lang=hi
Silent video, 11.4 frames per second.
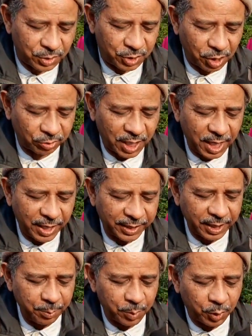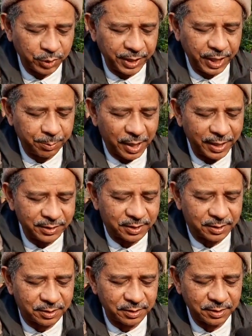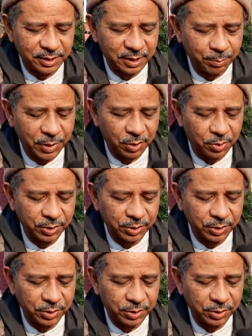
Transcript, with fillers: चौथा है कि मोदी ने 22 दिसंबर